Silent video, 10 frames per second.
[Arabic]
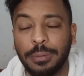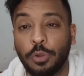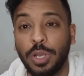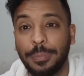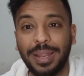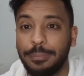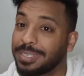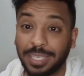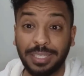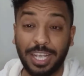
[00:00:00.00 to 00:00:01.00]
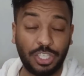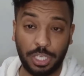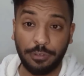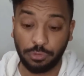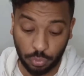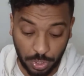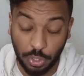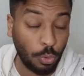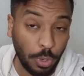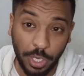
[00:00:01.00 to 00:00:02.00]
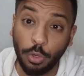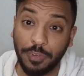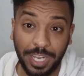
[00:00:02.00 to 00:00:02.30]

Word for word: كوليبالي ما صدقش نفسه انه انه في